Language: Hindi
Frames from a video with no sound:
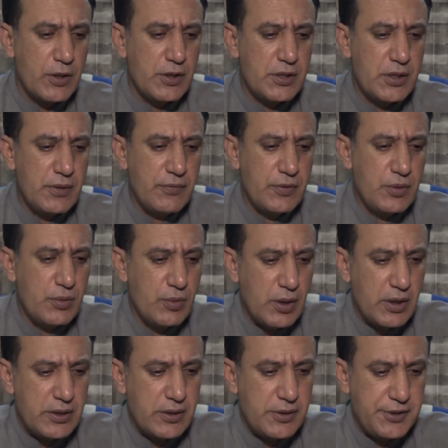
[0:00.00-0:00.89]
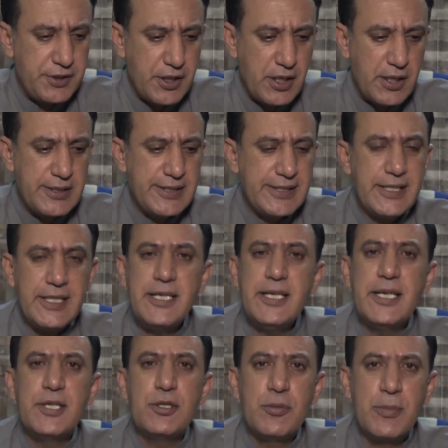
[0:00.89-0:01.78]
इसकी वजूहत शायद
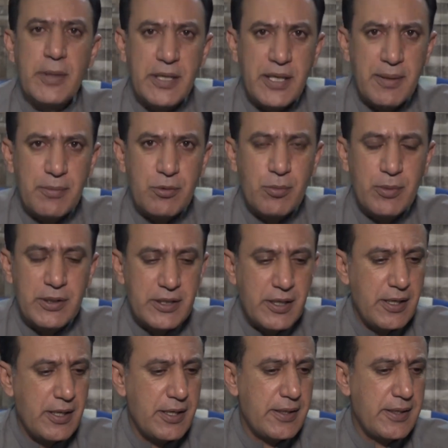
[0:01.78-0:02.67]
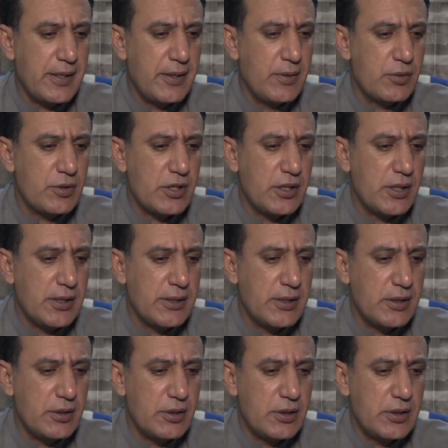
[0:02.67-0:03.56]
यही हैं जो मैंने आपको बताया कि उसके
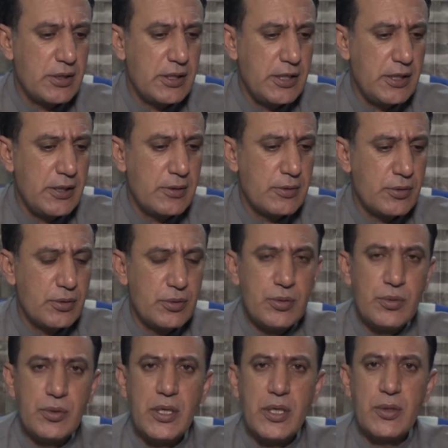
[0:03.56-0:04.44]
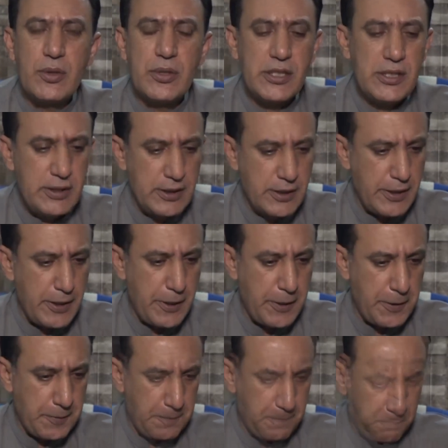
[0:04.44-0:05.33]
अंदर तीन सदूरें और तीन दड़े
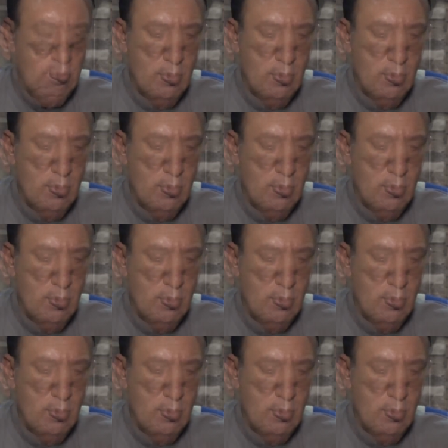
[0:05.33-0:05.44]
हैं